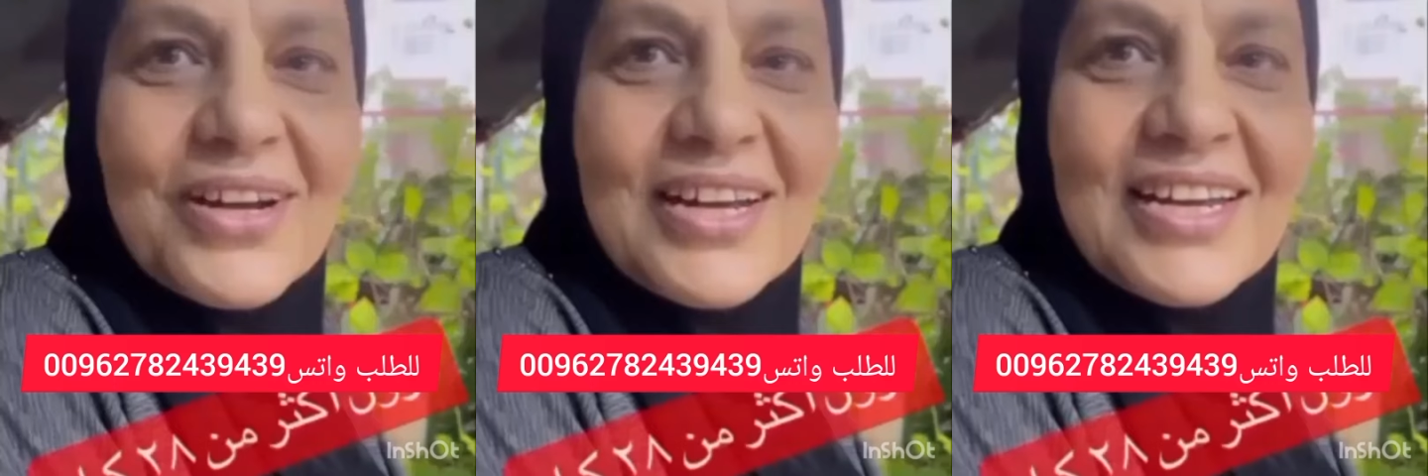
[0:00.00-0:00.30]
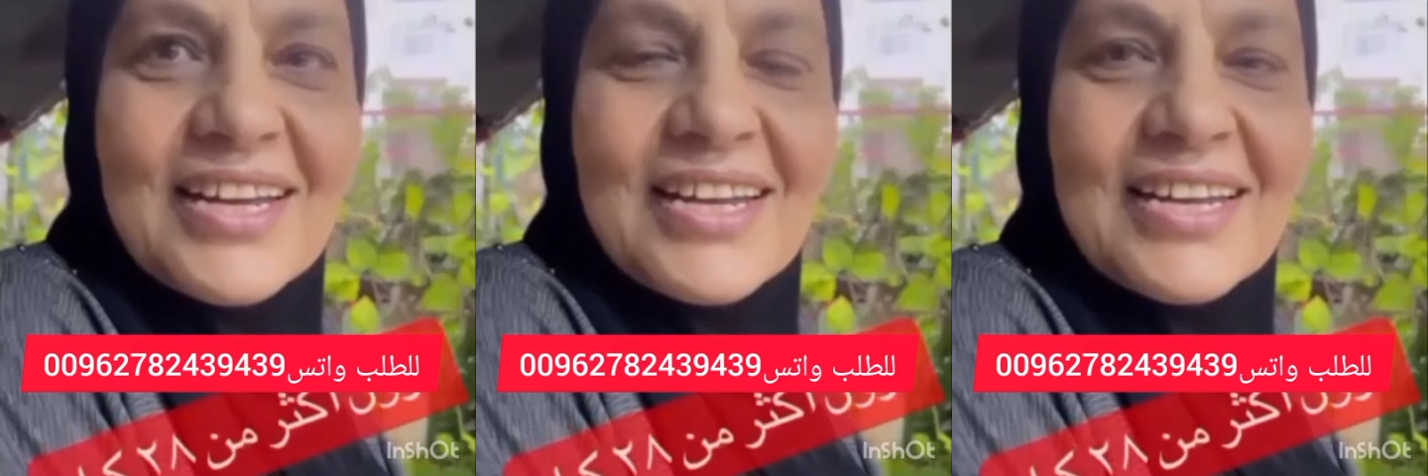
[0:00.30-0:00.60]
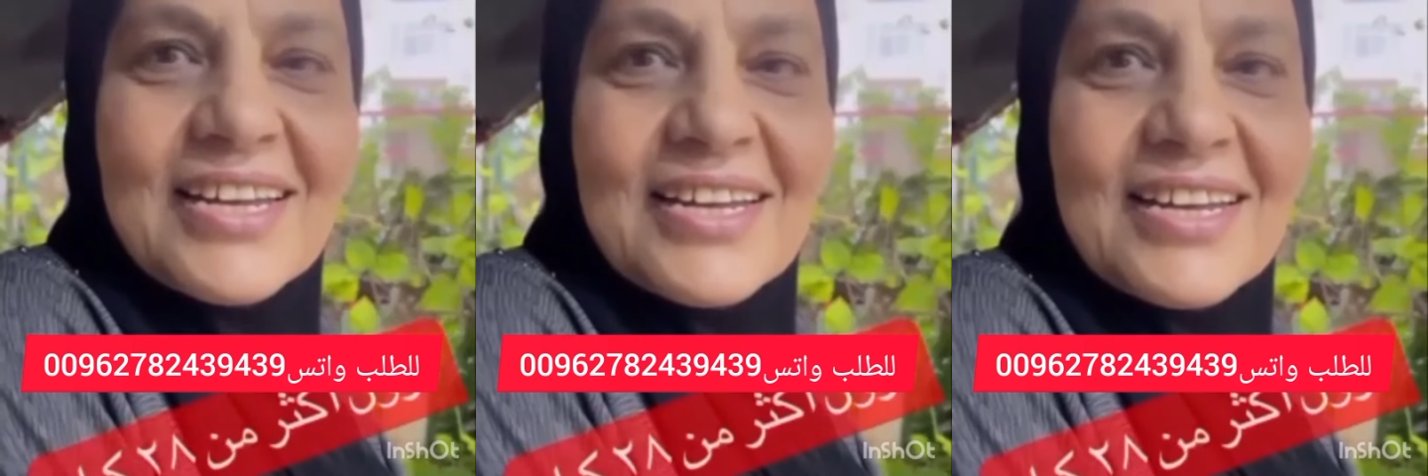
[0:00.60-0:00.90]
احكي لي عن
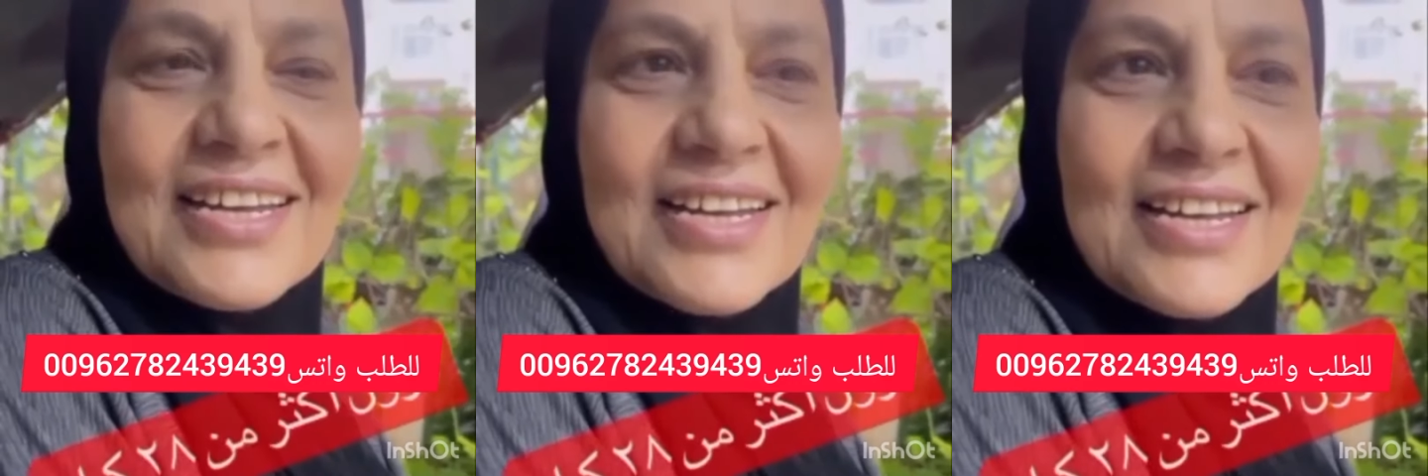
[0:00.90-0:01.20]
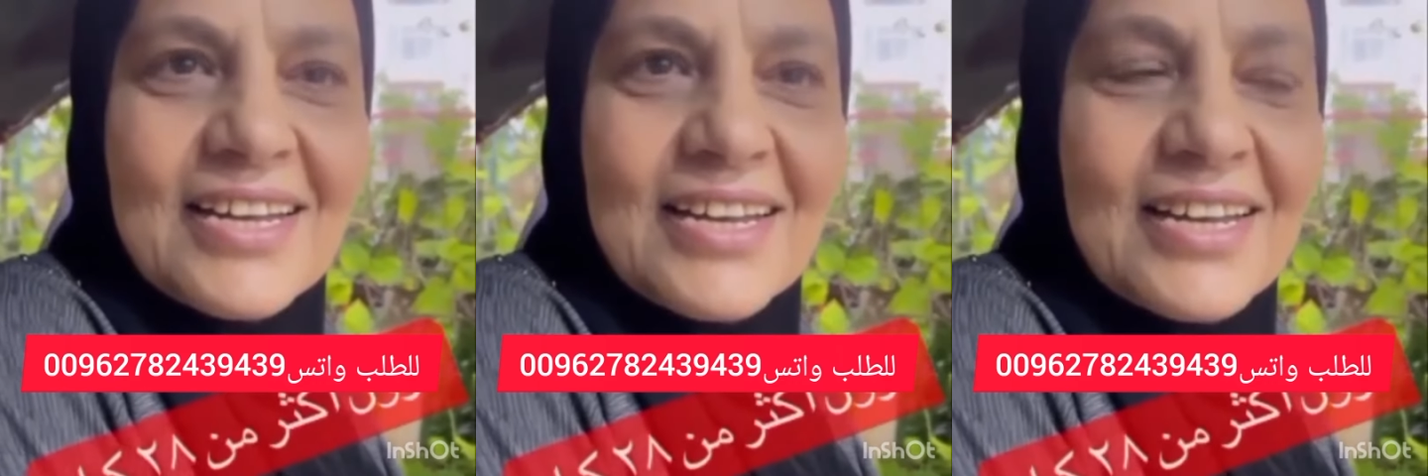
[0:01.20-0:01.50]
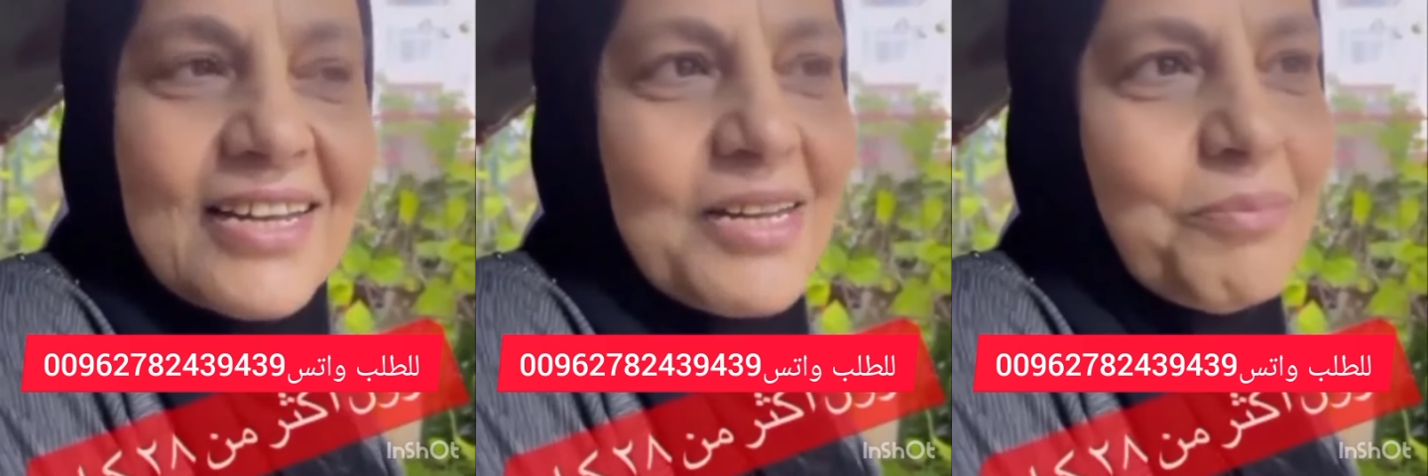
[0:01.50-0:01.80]
تجربتك مع فيل
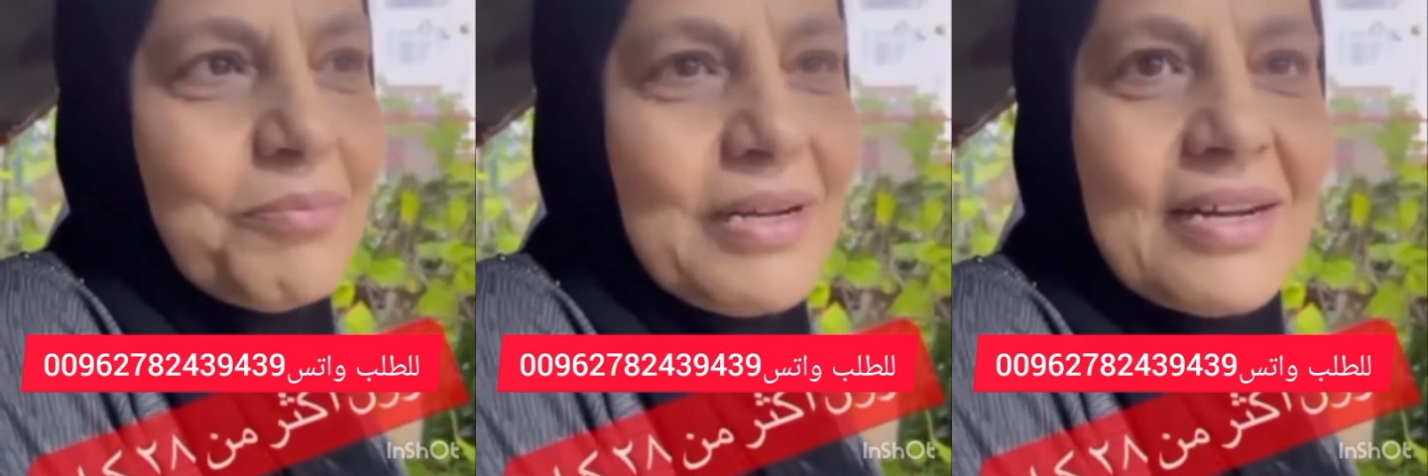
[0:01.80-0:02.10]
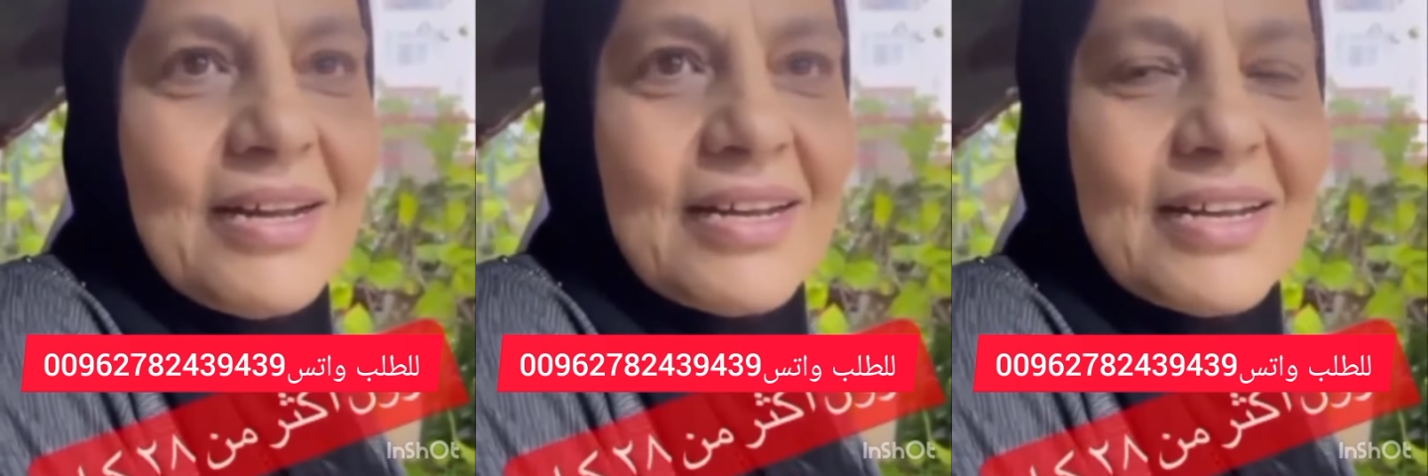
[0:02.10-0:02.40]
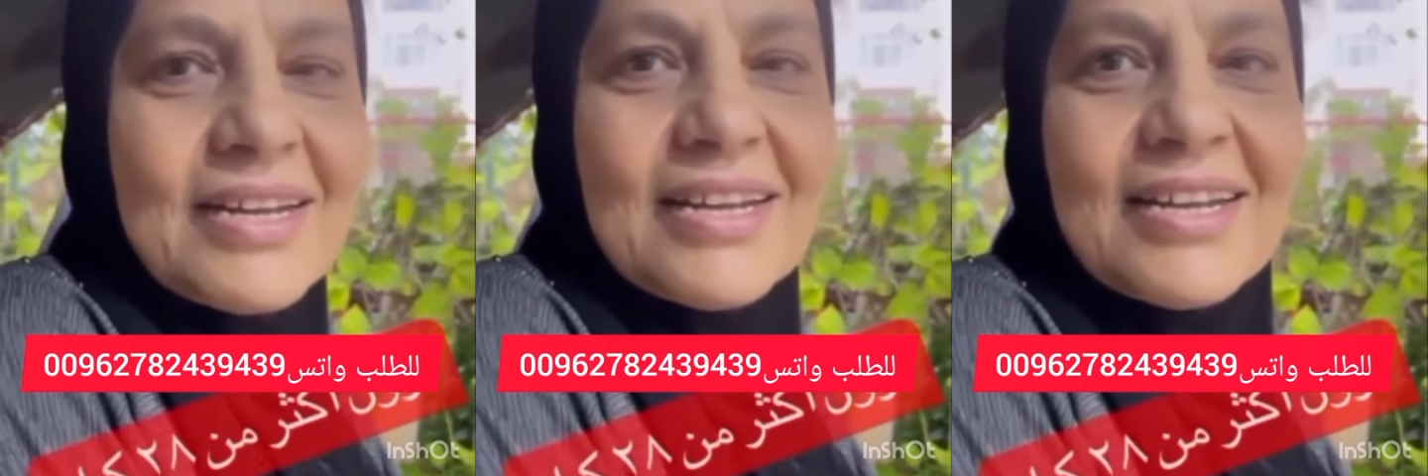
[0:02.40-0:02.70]
جريت كم
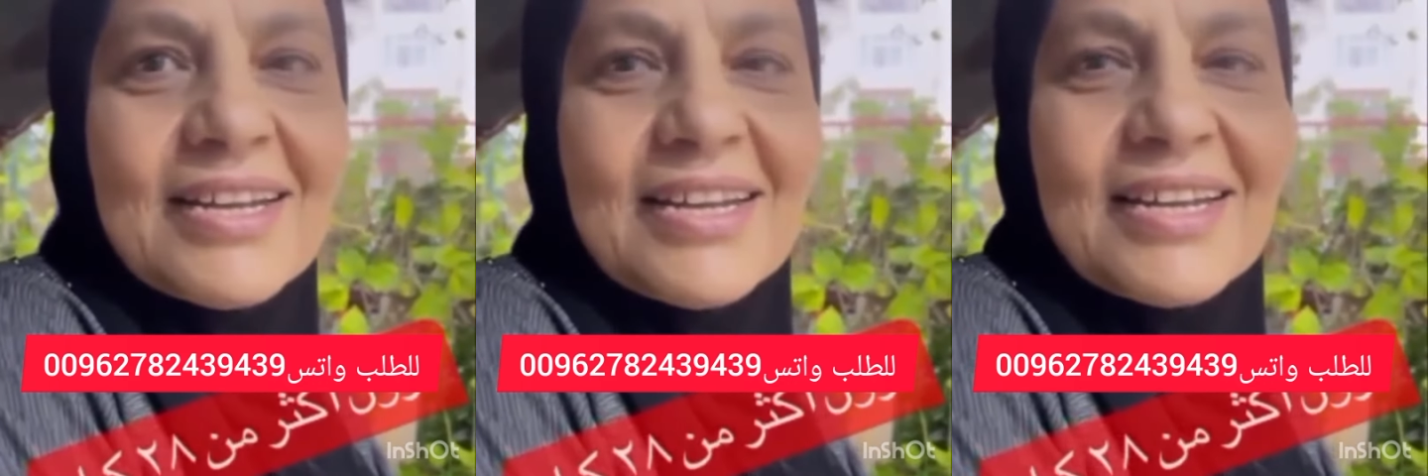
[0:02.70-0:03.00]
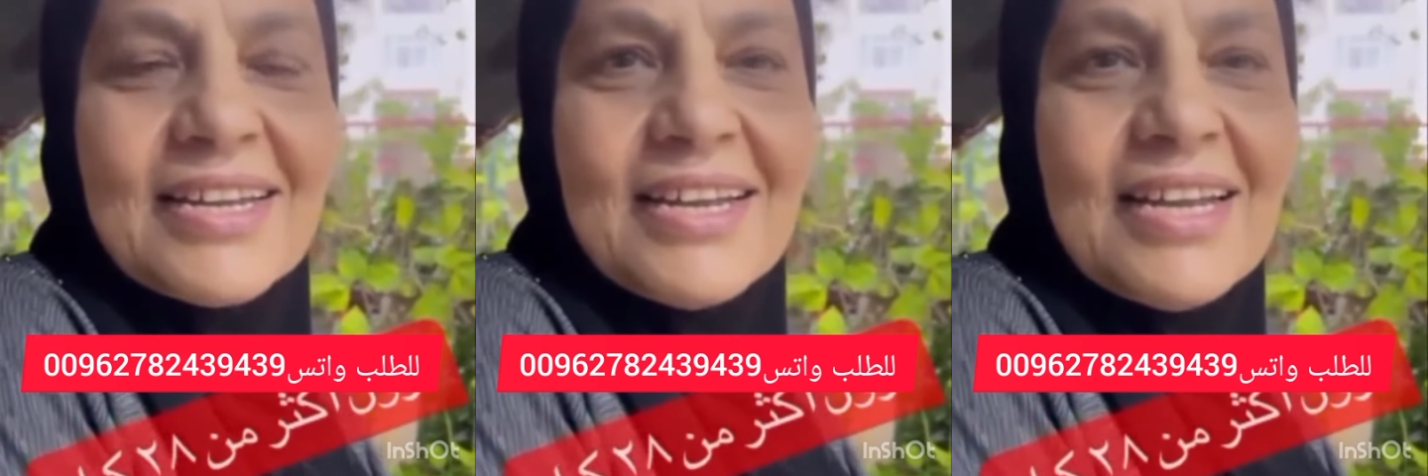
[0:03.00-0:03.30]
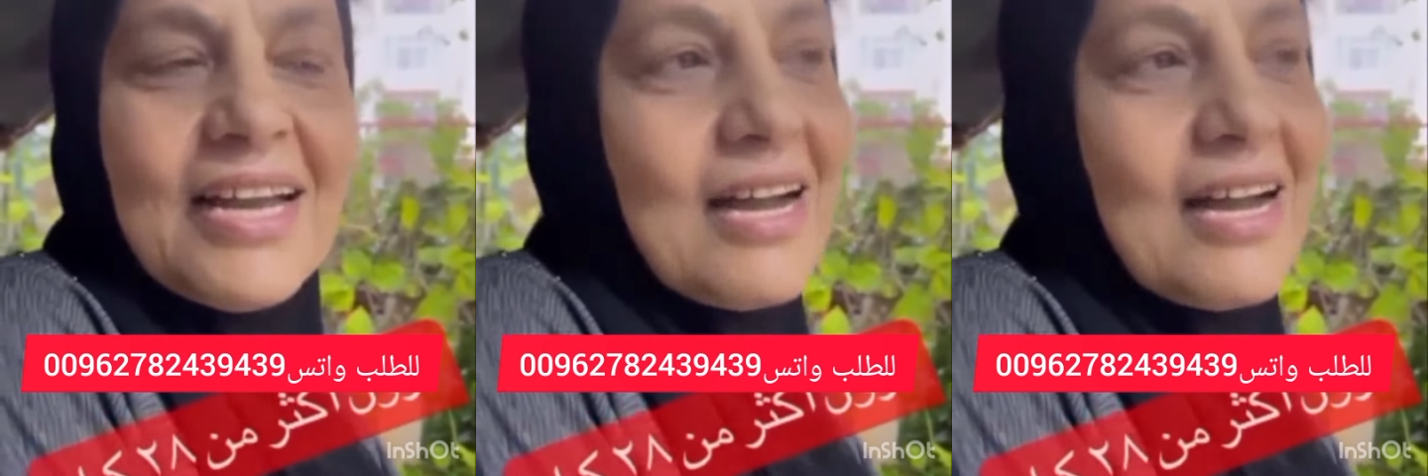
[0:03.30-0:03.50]
كيلو نحفتي؟